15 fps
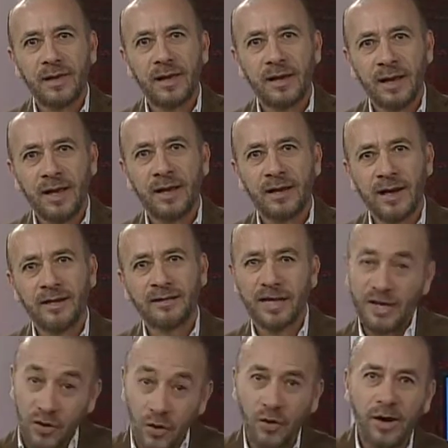la, la
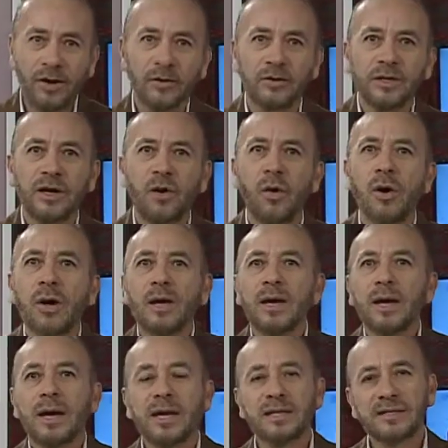señora? Nos dijo,
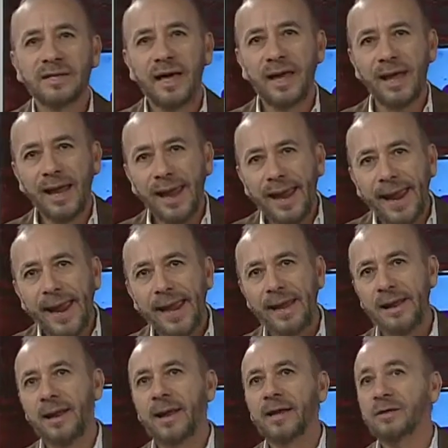es que él
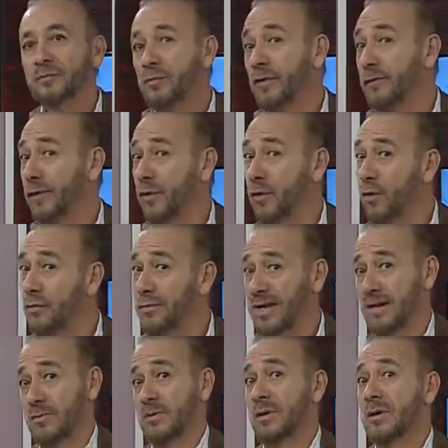es muy feo
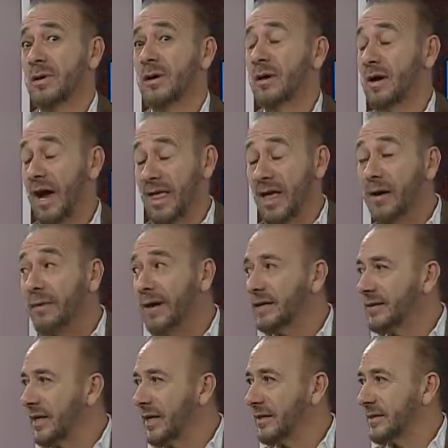conmigo. Cada vez que